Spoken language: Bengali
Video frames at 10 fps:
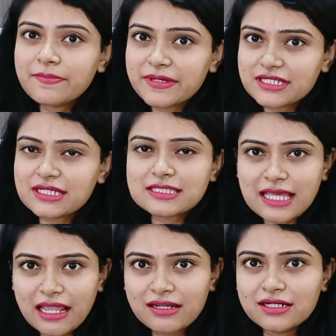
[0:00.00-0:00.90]
বিটের
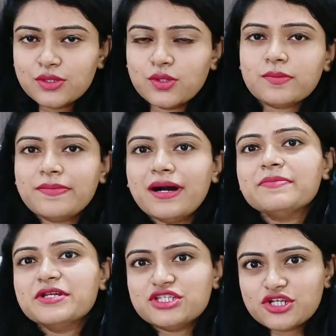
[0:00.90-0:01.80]
স্যালাড হোক বা
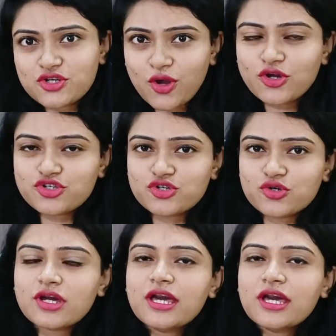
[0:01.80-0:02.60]
বিটের রস হোক